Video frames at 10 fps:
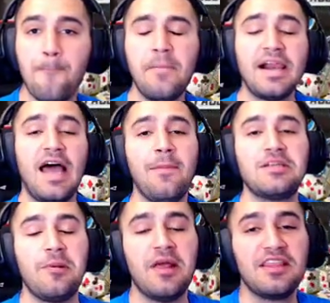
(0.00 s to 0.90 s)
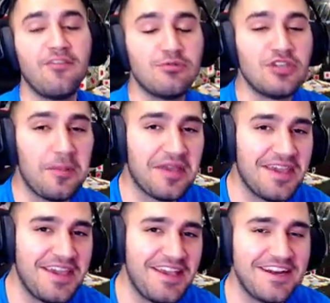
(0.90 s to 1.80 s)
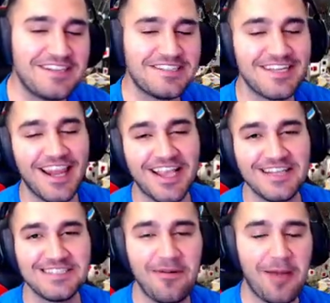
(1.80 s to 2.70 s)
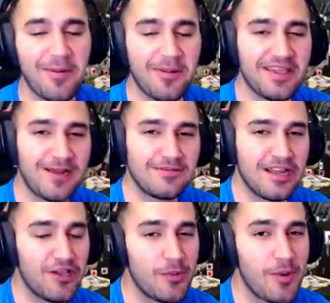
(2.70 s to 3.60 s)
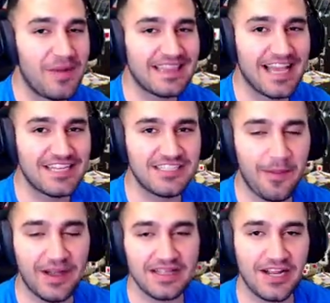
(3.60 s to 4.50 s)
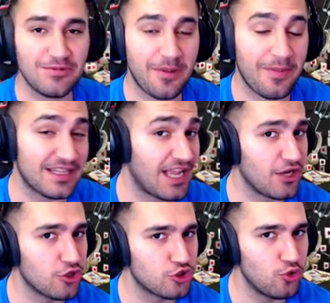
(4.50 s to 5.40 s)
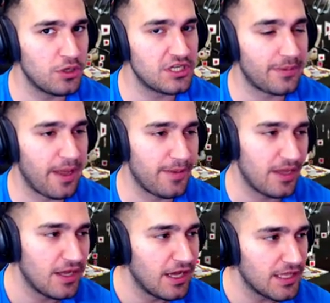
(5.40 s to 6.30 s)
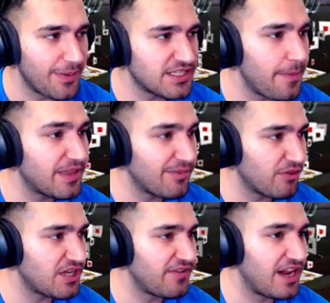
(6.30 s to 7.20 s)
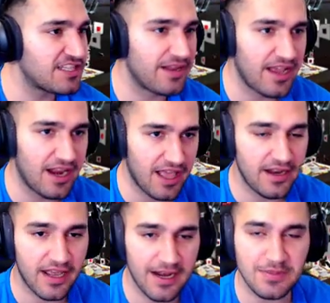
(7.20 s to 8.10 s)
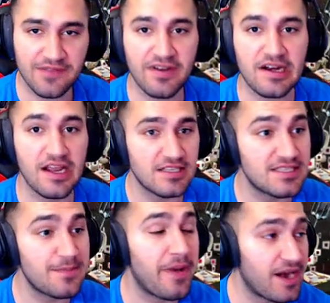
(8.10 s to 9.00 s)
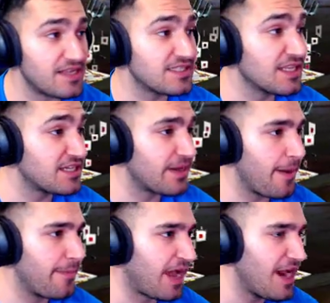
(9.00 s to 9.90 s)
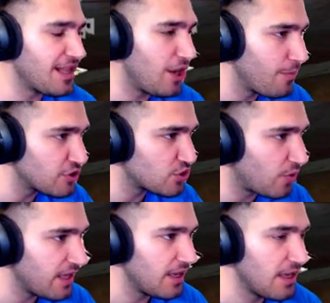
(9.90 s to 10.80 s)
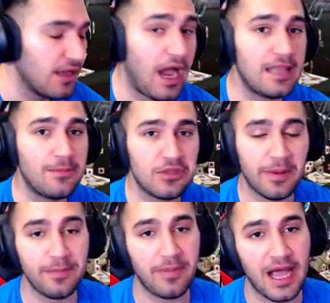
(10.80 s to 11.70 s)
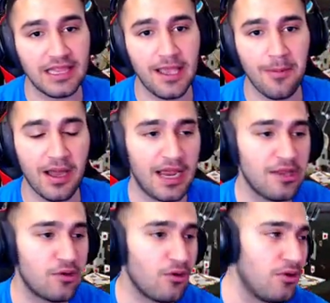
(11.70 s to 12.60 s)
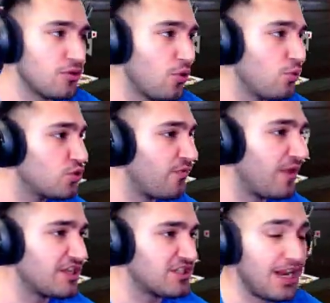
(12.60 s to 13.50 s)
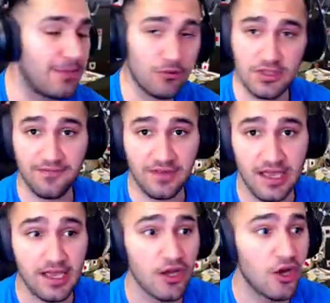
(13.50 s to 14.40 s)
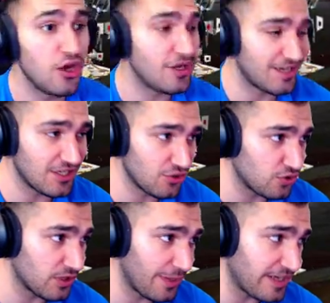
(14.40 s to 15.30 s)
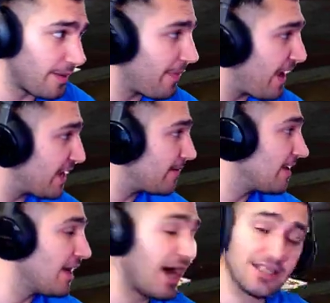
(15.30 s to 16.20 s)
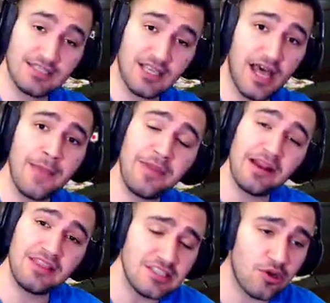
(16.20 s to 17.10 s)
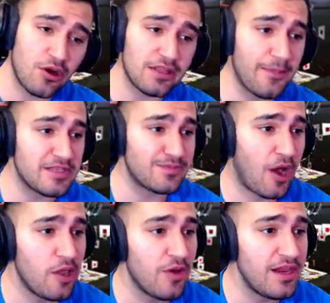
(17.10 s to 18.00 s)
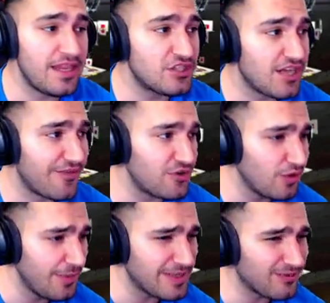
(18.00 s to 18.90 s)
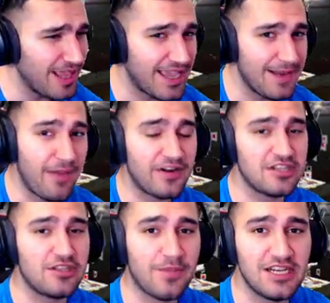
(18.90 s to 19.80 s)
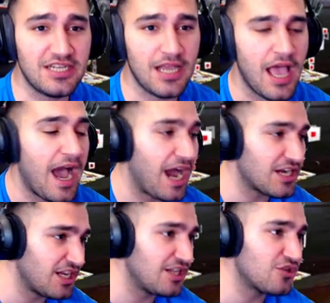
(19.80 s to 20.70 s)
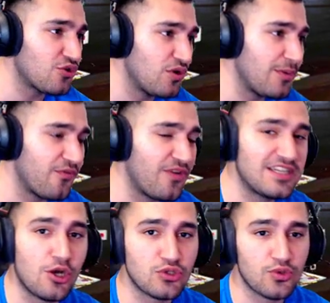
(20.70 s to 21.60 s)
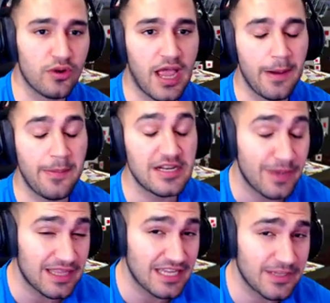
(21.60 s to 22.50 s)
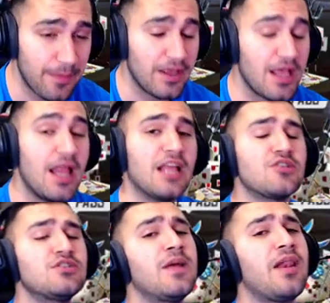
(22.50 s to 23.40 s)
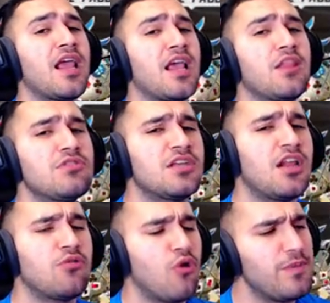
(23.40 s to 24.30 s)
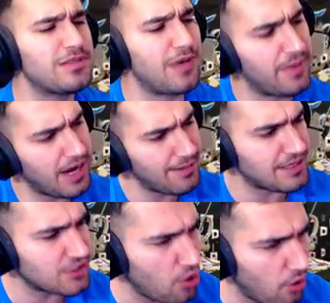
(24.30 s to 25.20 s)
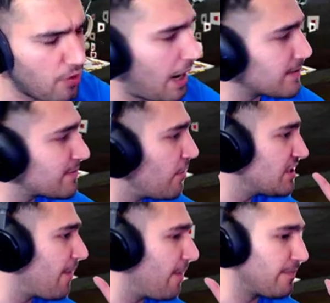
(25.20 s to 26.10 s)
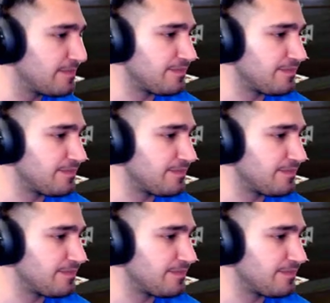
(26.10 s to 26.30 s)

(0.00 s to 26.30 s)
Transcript: مرحبا شباب كيفكم ان شاء الله بخير ان شاء الله كيف سامح حبايبنا الكرام جعلنا لكم مقطع شباب مقطع اليوم شباب مقطع اسطوري شباب طبعا شباب مثل ما انتم شايفين الان انا بسيرفر برازيلي شباب دخلت له من شوي احد المتابعين بعث لي قال لي عليكم ادخلوا شوفوا الاشياء اللي موجوده فيها هذا شيء اسطوري طبعا شباب معي اصدقائي بالديسكورد عم يسمعوني وهن شافوا شوي بس ولكن ما فرجيتهم كل شيء عشان تكون المفاجاه اسطوريه قبل ما نبلش المقطع شباب لا تنسونا باللايكات والشيرات ونقول بسم الله الرحمن الرحيم ليتس جو عم تسمعوني شباب؟